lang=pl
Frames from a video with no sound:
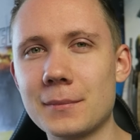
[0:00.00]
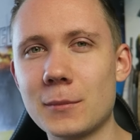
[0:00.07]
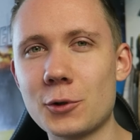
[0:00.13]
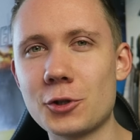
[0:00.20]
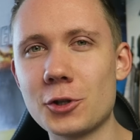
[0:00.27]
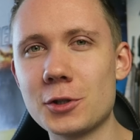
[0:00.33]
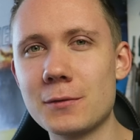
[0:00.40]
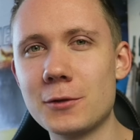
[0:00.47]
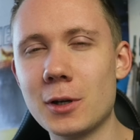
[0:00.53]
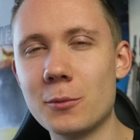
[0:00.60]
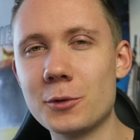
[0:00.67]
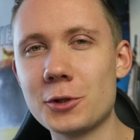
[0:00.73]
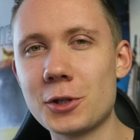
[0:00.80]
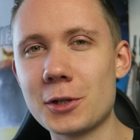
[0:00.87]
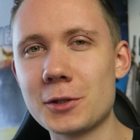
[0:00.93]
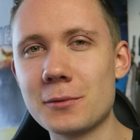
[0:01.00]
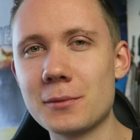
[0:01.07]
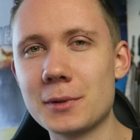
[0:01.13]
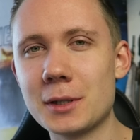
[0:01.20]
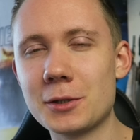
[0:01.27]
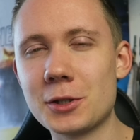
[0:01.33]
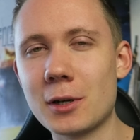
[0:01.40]
Bo siedzi w domu, nie trzeba,
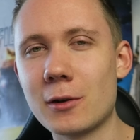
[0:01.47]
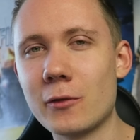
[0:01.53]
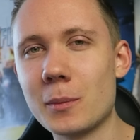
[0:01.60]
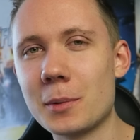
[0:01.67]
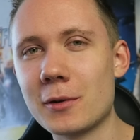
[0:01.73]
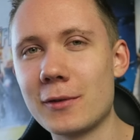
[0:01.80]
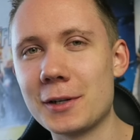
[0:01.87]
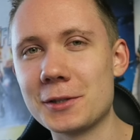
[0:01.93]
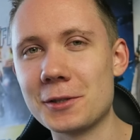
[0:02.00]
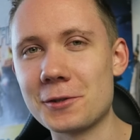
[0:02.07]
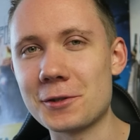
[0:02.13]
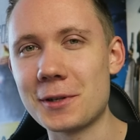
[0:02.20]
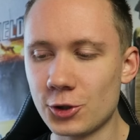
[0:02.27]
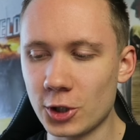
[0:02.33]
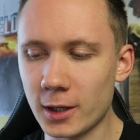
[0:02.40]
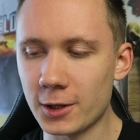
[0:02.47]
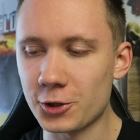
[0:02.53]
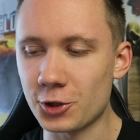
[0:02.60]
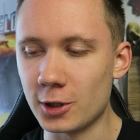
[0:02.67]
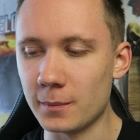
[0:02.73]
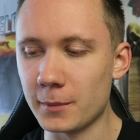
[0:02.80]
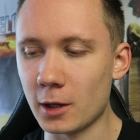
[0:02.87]
nie trzeba go wyprowadzać. Czy
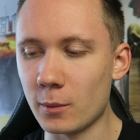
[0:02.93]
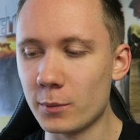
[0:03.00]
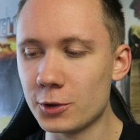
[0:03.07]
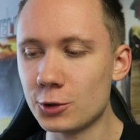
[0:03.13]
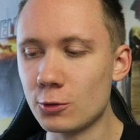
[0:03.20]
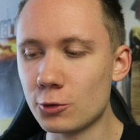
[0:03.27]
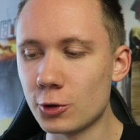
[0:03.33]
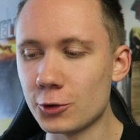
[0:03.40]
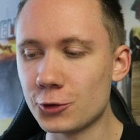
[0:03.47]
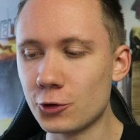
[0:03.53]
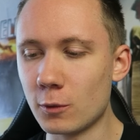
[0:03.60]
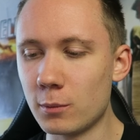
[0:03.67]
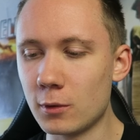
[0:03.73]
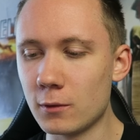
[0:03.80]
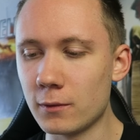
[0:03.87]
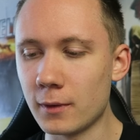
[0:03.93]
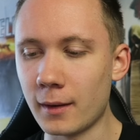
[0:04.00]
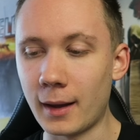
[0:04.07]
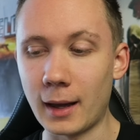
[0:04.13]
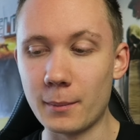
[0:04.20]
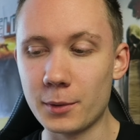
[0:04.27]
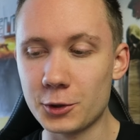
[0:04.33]
jeśli miałbyś dużo subów,
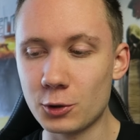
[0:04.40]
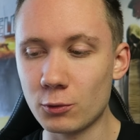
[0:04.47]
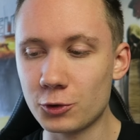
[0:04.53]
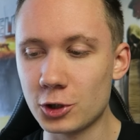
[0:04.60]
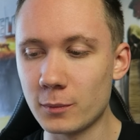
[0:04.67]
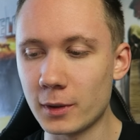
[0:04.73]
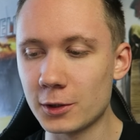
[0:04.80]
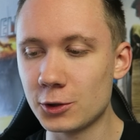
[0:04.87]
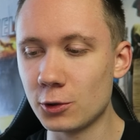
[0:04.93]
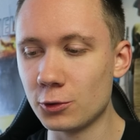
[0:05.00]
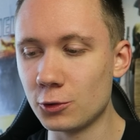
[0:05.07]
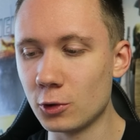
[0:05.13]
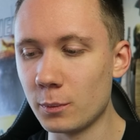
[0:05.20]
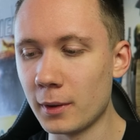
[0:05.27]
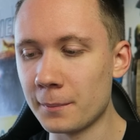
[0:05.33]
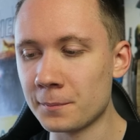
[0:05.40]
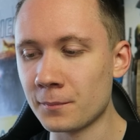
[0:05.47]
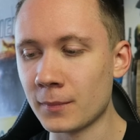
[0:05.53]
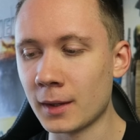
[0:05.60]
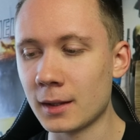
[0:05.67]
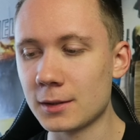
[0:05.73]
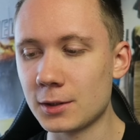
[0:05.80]
aby się utrzymać z YouTube,
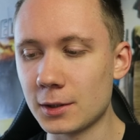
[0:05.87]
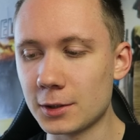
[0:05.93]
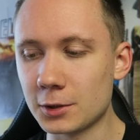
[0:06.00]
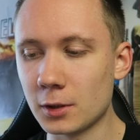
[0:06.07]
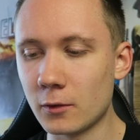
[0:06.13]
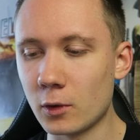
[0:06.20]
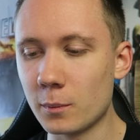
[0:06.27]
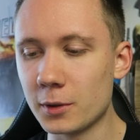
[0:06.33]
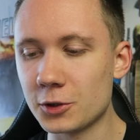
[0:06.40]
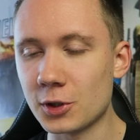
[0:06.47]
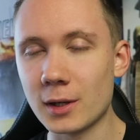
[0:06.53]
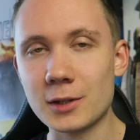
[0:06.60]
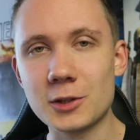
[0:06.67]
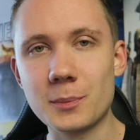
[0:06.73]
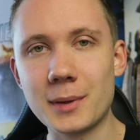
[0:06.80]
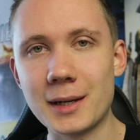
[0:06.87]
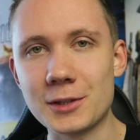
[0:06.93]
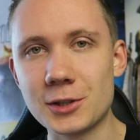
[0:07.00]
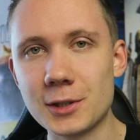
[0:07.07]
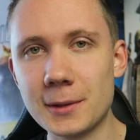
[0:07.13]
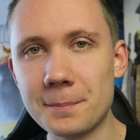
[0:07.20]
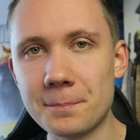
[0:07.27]
zrezygnowałbyś z
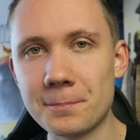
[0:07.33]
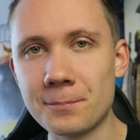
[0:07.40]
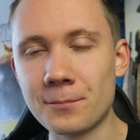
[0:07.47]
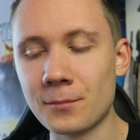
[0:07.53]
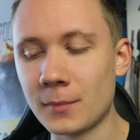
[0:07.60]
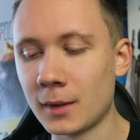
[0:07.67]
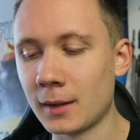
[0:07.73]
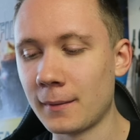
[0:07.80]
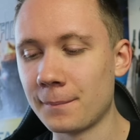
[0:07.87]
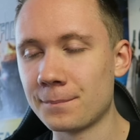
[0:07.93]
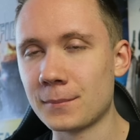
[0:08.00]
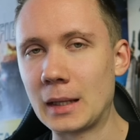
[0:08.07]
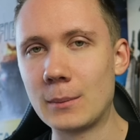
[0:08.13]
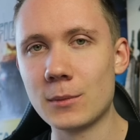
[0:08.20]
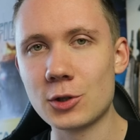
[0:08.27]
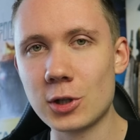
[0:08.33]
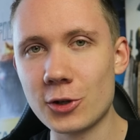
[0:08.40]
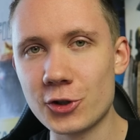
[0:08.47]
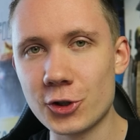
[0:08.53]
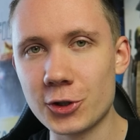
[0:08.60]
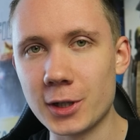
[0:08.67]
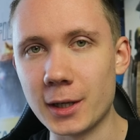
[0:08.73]
pracy
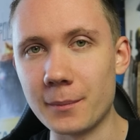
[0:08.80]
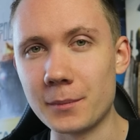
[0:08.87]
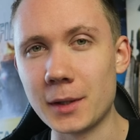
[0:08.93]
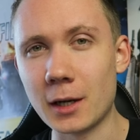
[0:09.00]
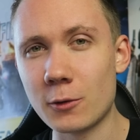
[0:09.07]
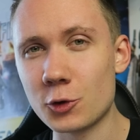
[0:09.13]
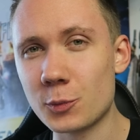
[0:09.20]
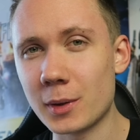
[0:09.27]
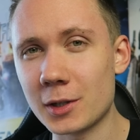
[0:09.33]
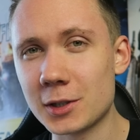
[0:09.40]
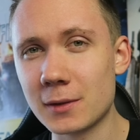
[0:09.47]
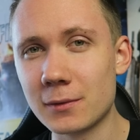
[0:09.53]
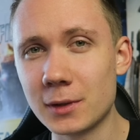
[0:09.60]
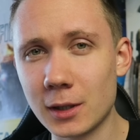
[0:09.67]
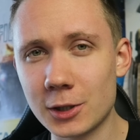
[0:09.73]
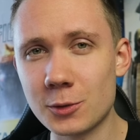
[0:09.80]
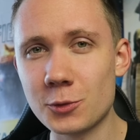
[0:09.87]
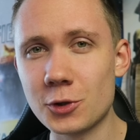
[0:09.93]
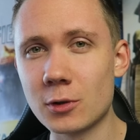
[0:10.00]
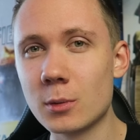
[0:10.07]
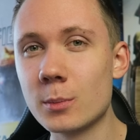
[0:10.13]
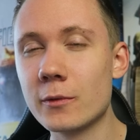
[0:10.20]
Myślę, że nie. Jakąś pracę w
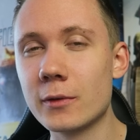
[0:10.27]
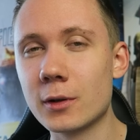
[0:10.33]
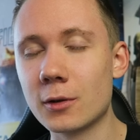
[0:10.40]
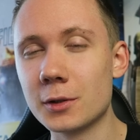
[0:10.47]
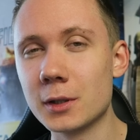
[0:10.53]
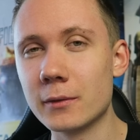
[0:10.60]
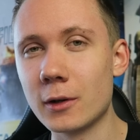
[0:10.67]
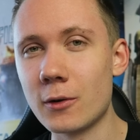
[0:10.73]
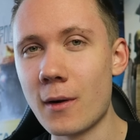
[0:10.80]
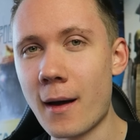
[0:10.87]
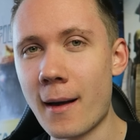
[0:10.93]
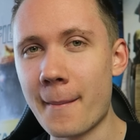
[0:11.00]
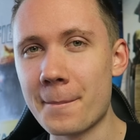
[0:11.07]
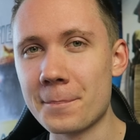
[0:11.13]
dalszym ciągu bym wykonywał.